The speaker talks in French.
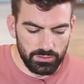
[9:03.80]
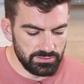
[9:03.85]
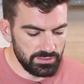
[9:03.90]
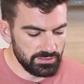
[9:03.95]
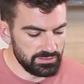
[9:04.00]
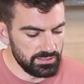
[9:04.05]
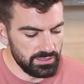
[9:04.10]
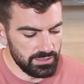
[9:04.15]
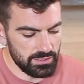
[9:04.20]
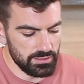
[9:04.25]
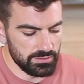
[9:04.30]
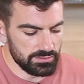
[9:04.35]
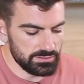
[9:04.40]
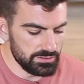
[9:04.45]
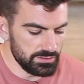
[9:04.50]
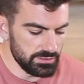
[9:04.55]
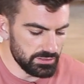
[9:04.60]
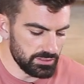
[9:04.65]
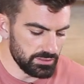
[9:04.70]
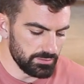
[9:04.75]
Ça, c'est la
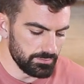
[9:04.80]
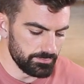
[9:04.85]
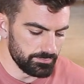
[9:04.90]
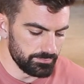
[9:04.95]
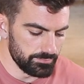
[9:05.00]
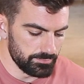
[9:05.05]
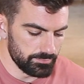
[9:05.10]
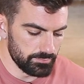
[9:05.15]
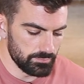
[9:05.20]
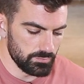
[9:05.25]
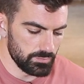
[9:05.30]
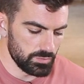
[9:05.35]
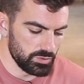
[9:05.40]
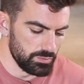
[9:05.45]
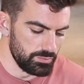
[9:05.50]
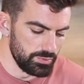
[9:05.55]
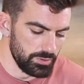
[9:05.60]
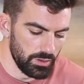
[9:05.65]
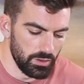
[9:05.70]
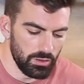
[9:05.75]
classique.
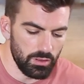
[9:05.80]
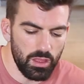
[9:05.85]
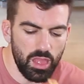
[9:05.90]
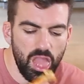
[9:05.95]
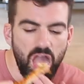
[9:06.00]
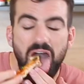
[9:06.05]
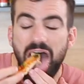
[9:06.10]
C'est bien.